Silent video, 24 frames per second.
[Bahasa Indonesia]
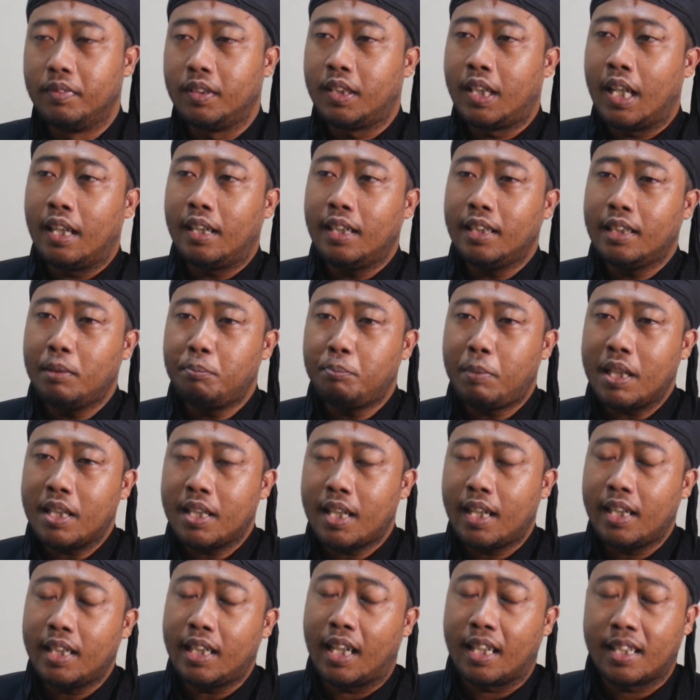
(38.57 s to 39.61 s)
Dari tempat
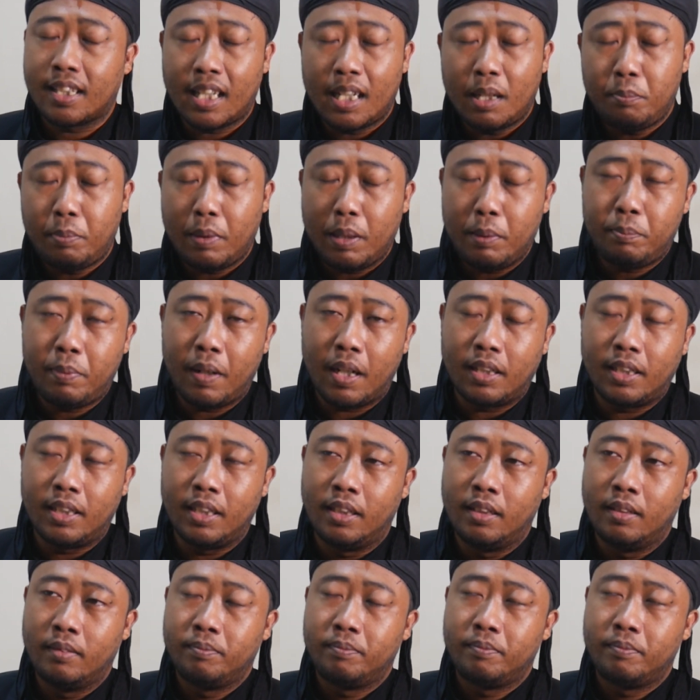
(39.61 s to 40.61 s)
saya, saya pribadi,